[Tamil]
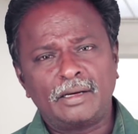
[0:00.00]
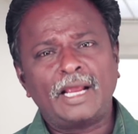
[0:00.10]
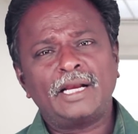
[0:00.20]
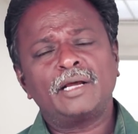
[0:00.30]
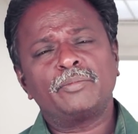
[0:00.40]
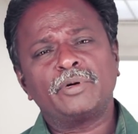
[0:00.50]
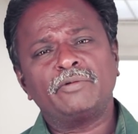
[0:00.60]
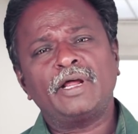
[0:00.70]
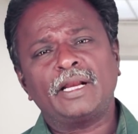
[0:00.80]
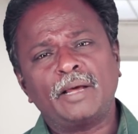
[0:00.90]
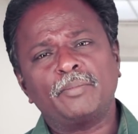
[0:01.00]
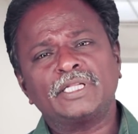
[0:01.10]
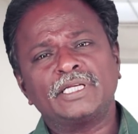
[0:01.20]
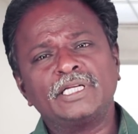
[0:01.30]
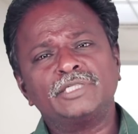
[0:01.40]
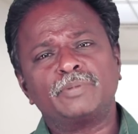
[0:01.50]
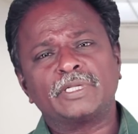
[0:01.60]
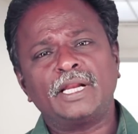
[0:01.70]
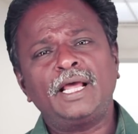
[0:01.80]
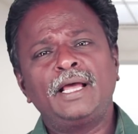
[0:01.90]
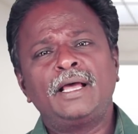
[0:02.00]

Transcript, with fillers: நான் என்னங்க பண்ணுவேன் நான் பார்த்த இங்கிலீஷ் படத்தில்